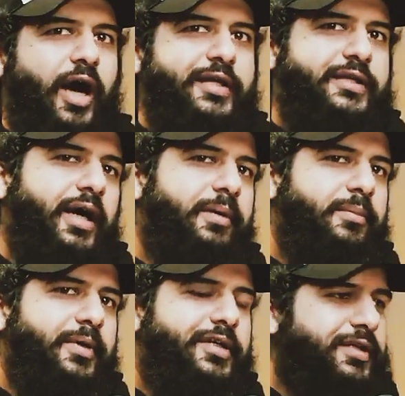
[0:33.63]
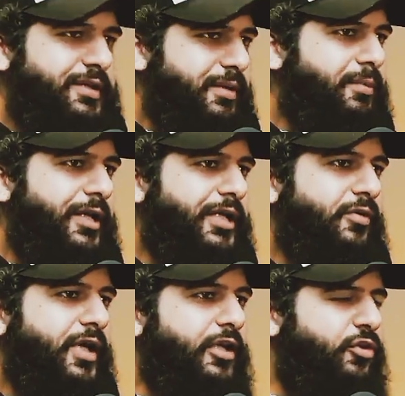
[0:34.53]
अच्छा अब इंटरेस्टिंग बात ये
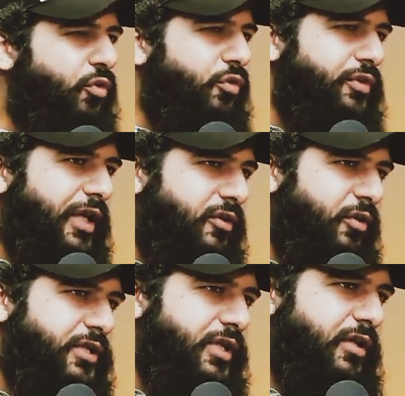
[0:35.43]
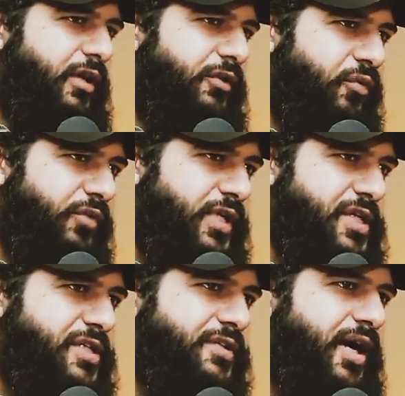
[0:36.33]
हुई कि दो साइकोलॉजिकल
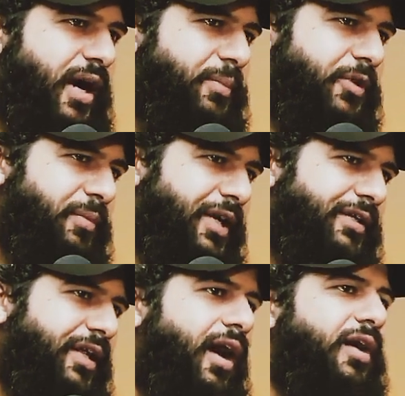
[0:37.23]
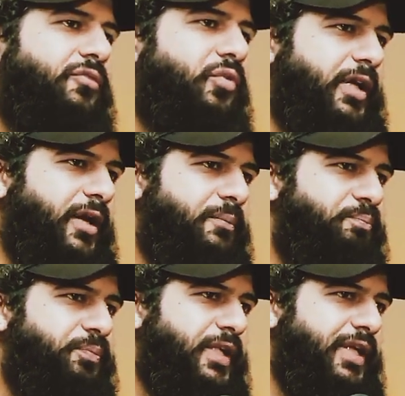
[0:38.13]
एसोसिएशन का आपस में इख्तलाफ हो
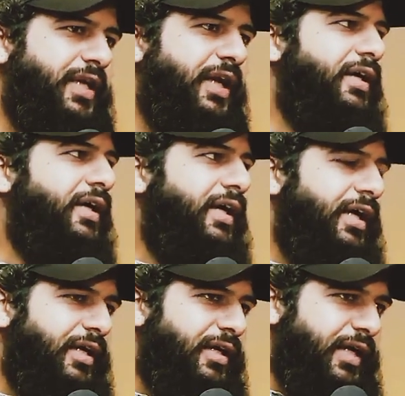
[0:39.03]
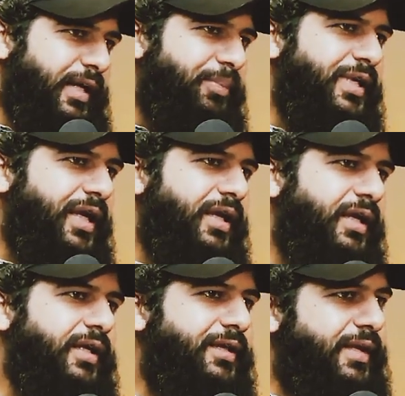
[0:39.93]
गया ठीक है
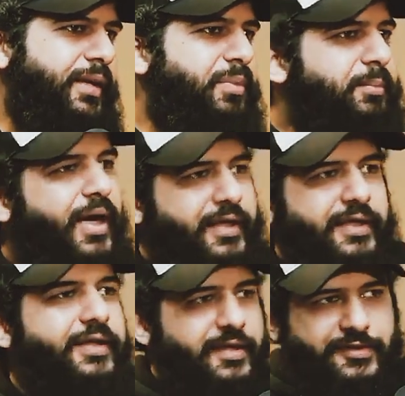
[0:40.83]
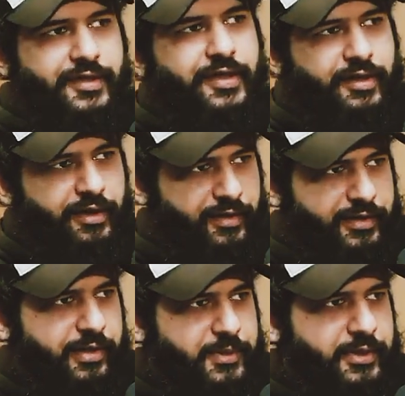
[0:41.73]
ए इसे बीमारी ही कंसिडर कर
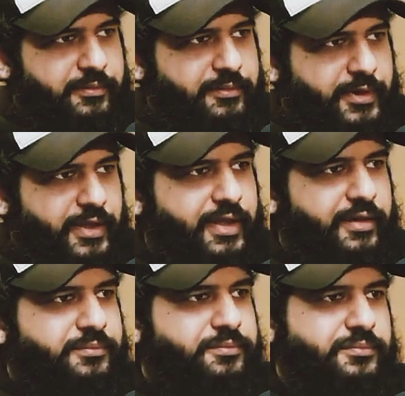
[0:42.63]
रही है अभी ठीक है